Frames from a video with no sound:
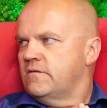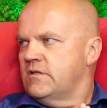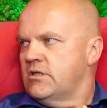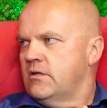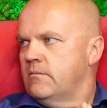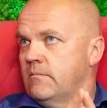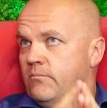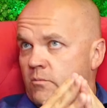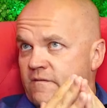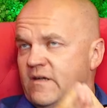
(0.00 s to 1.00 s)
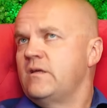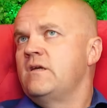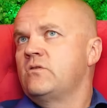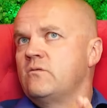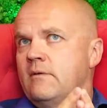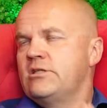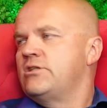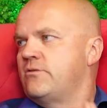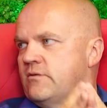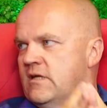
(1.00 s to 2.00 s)
w sensie próbowano jej
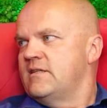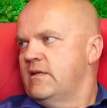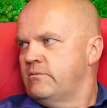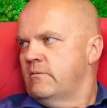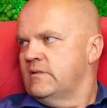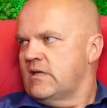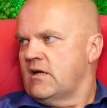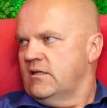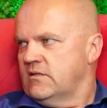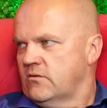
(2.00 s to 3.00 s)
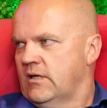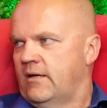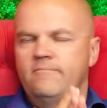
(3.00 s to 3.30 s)
wytłumaczyć, że to nie jest najlepszy pomysł skakanie z tak. okna.